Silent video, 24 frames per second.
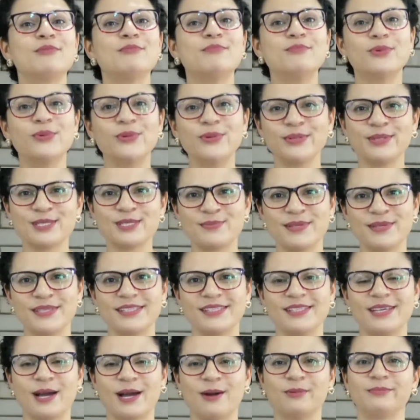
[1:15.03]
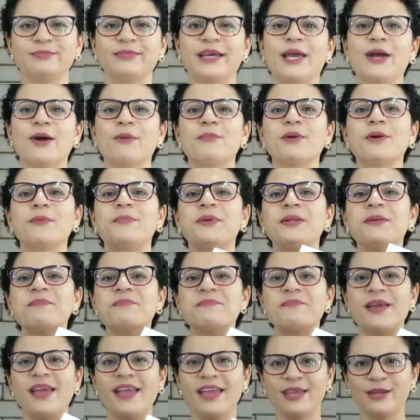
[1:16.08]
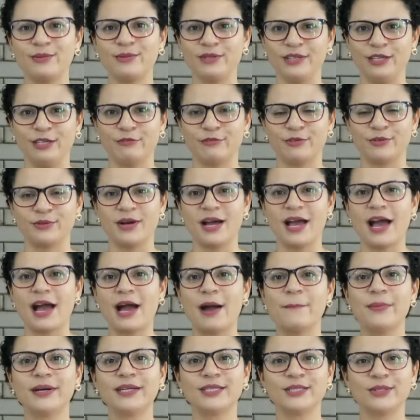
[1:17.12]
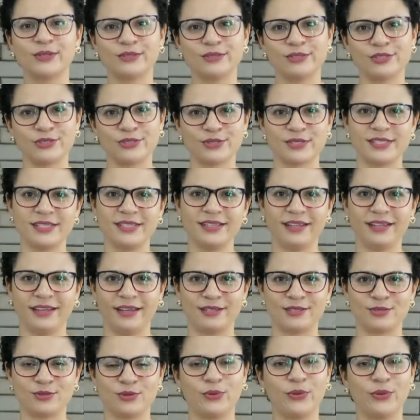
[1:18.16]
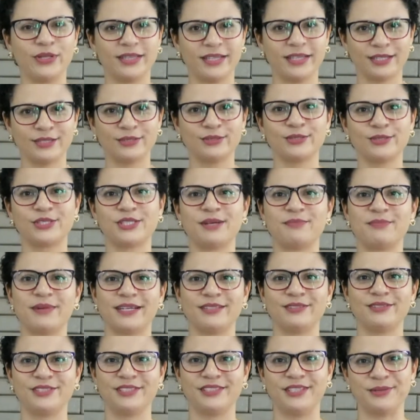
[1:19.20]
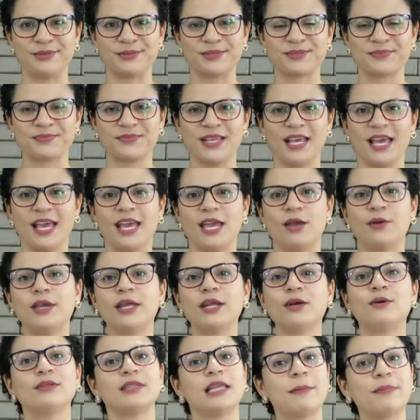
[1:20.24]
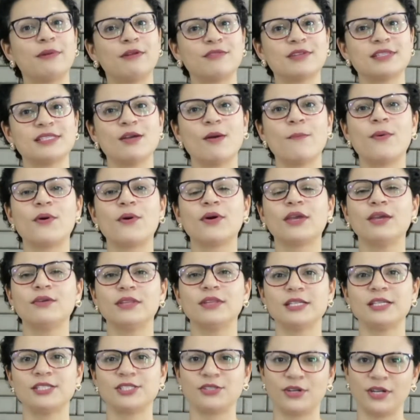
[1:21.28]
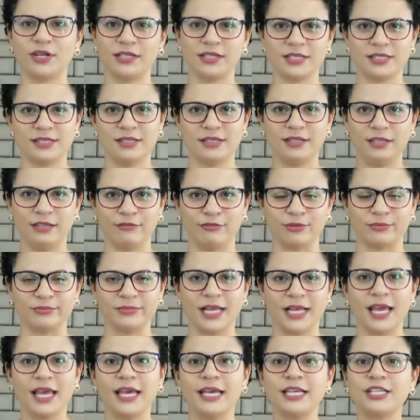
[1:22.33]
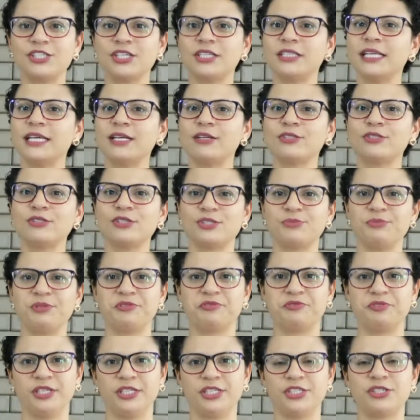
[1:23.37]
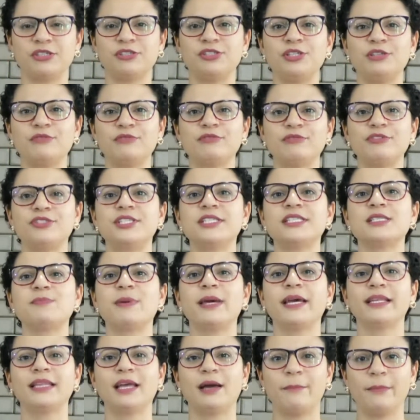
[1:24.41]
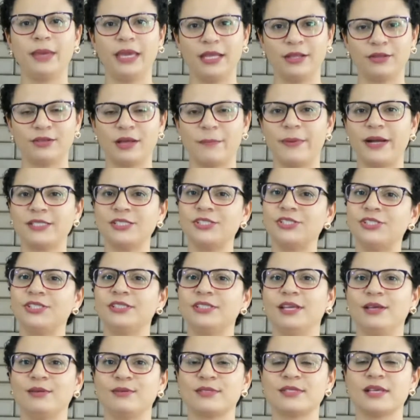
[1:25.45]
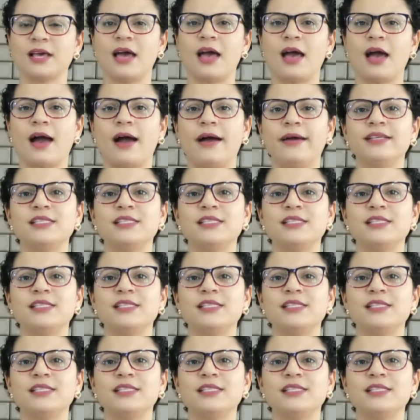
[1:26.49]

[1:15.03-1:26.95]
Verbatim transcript: de um livro muito especial. É o meu primeiro livro, Abandonos no Silêncio, Cuidando do Chamado de Deus. Eu queria contar para você um pouquinho da história desse livro. Em janeiro de 2020, eu tive um despertamento da parte de Deus